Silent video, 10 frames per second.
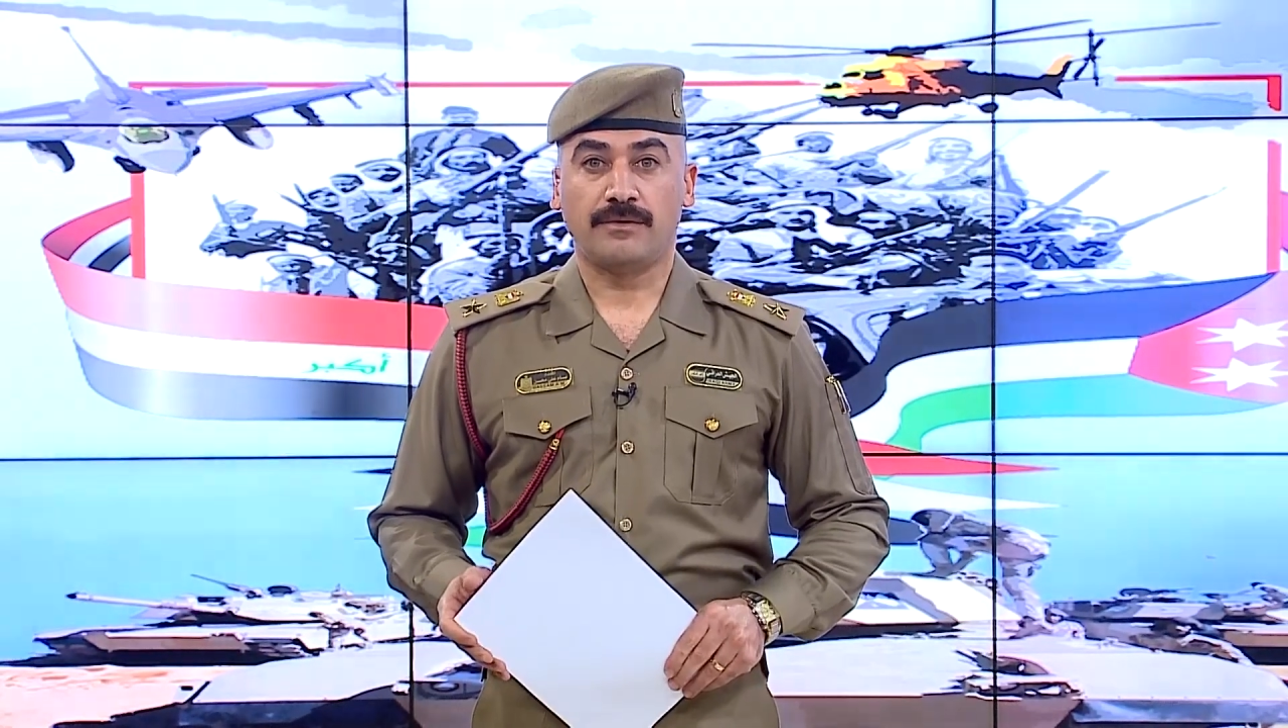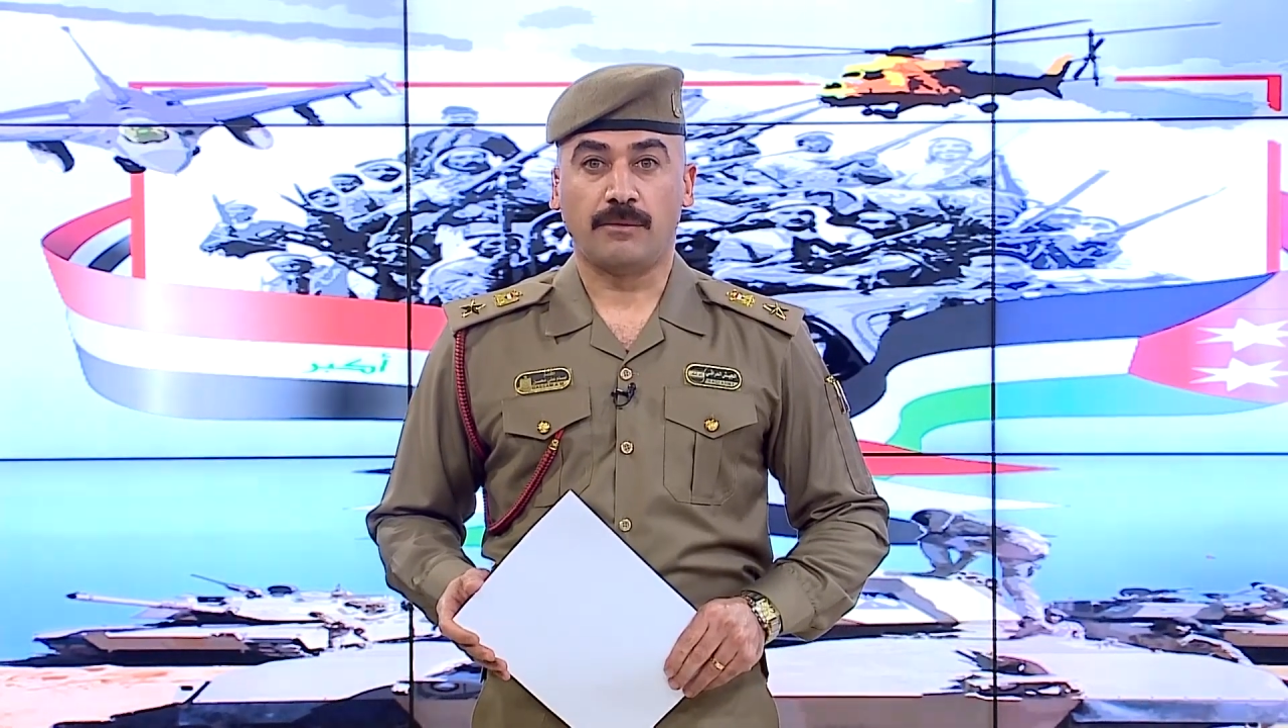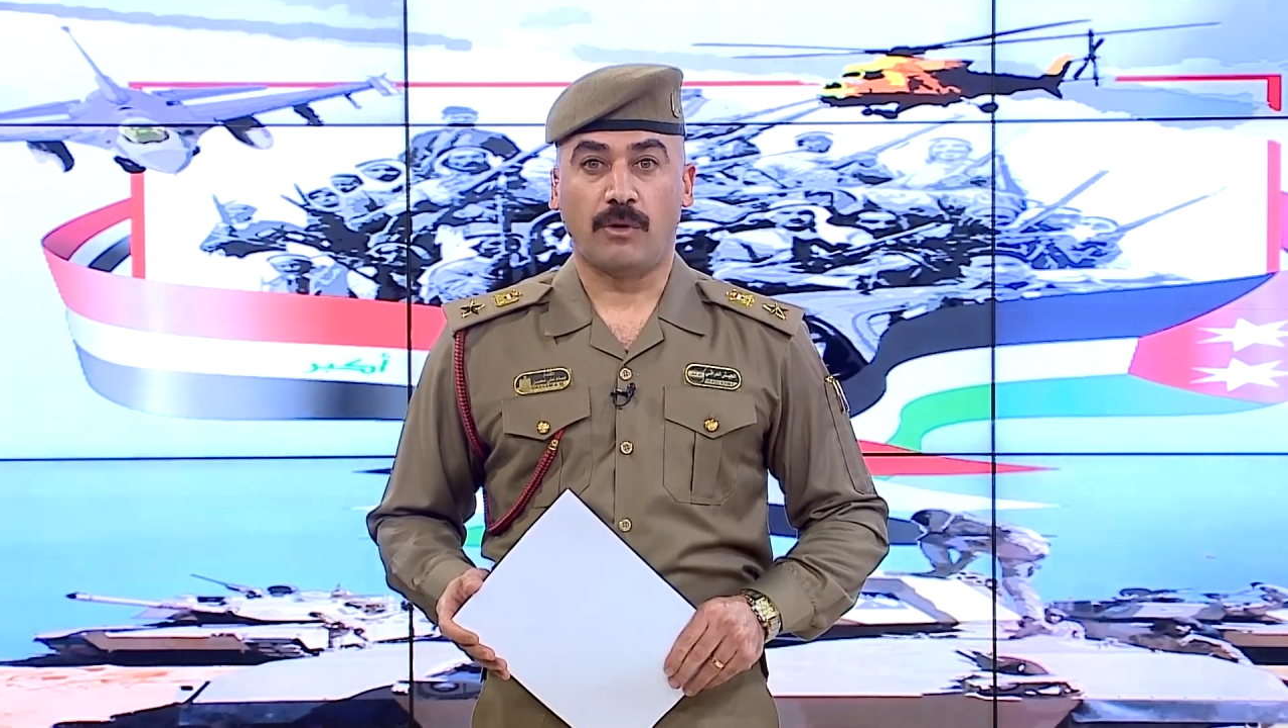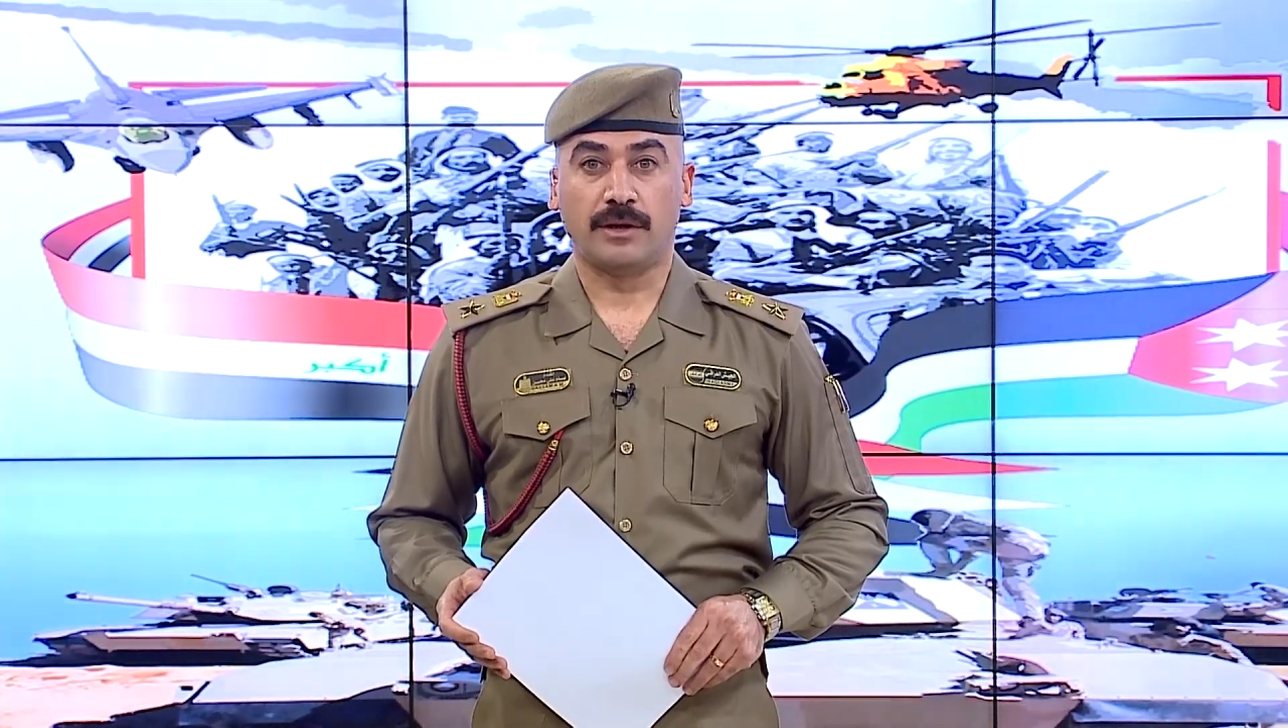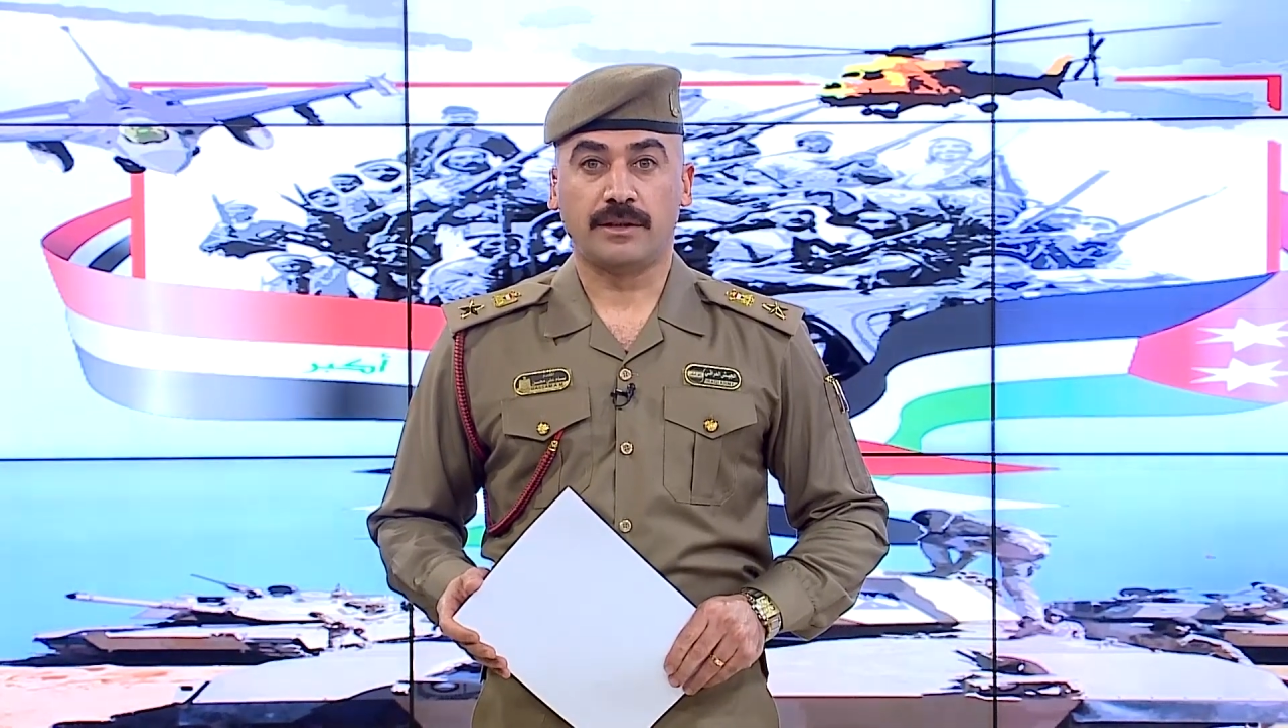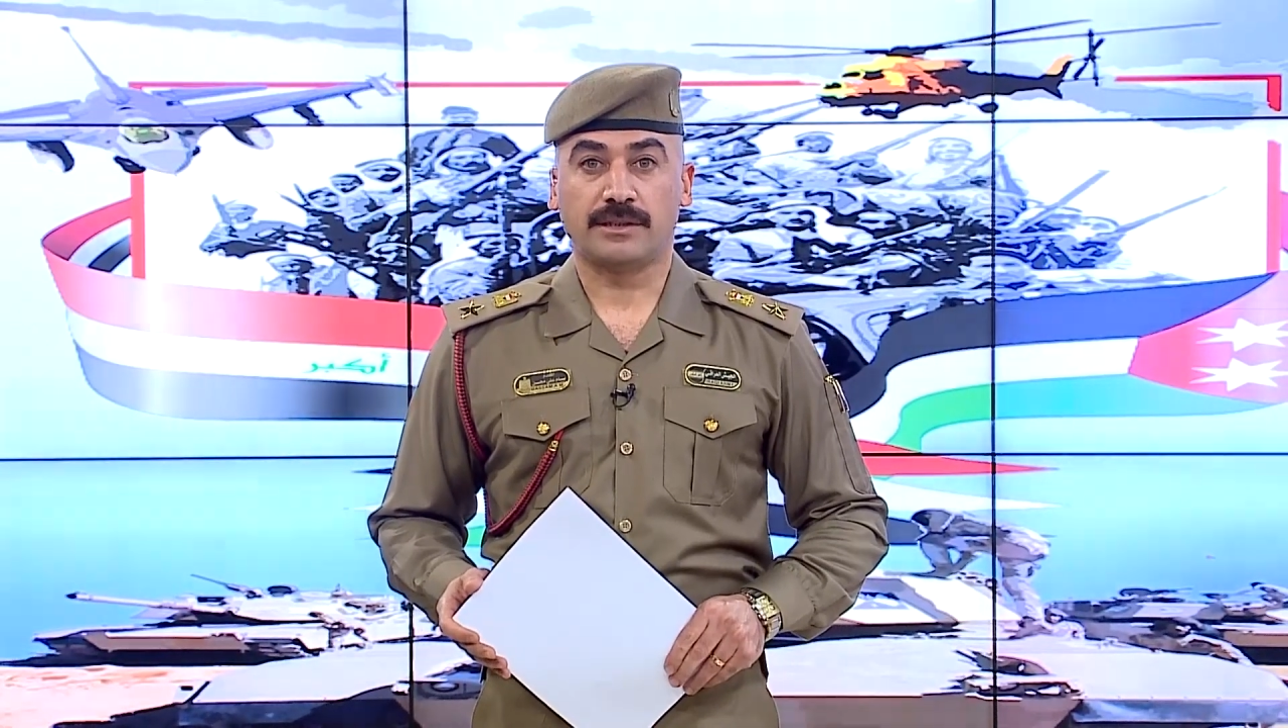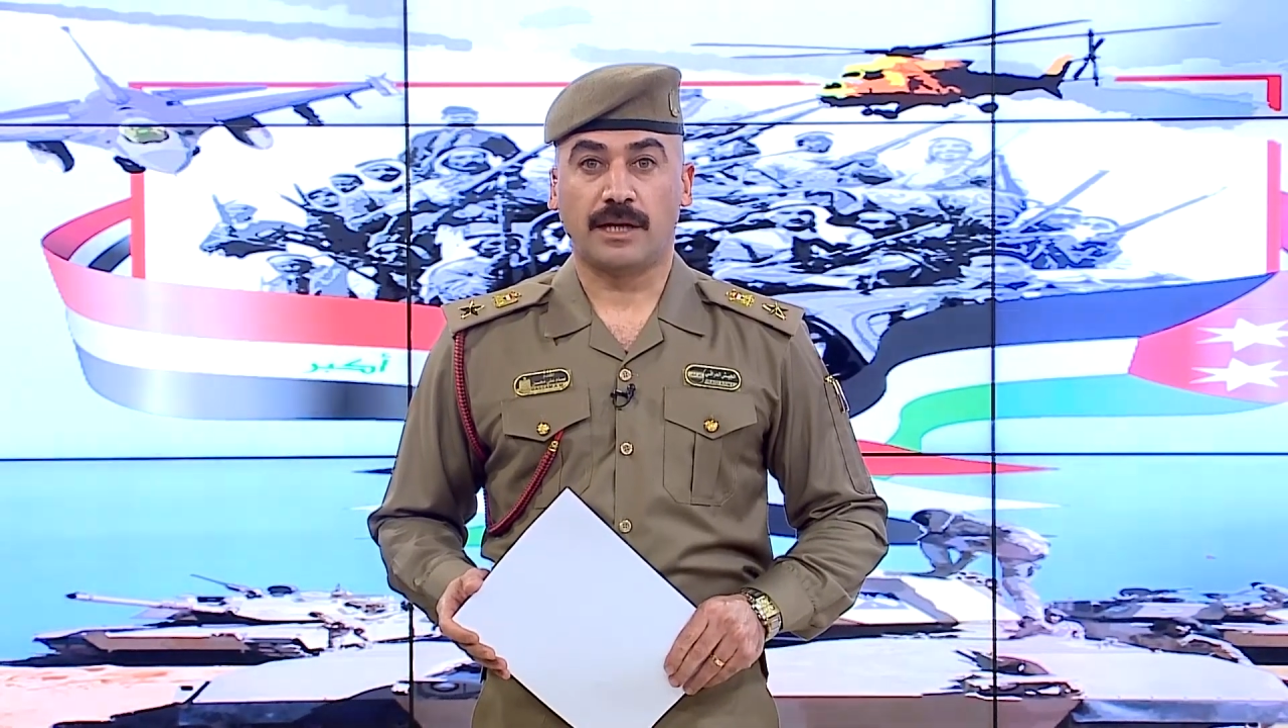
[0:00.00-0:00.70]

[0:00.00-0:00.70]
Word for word: المهندس